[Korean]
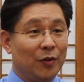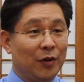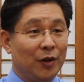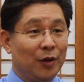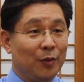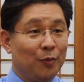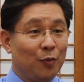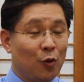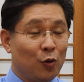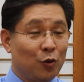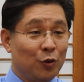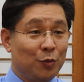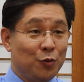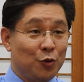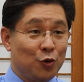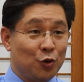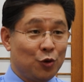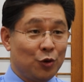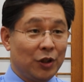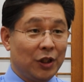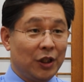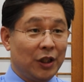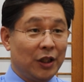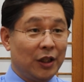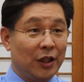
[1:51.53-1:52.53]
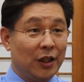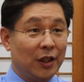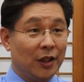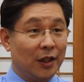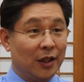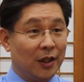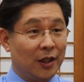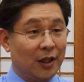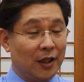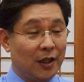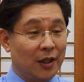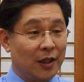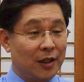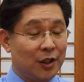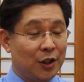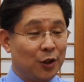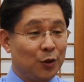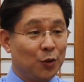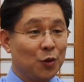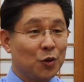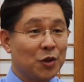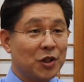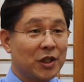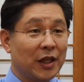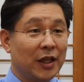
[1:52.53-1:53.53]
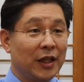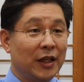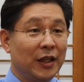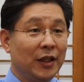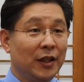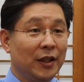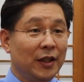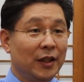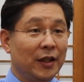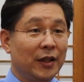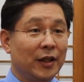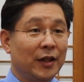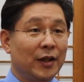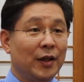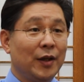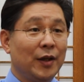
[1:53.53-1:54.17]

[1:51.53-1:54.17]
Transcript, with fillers: 우리 복음주의 지도자인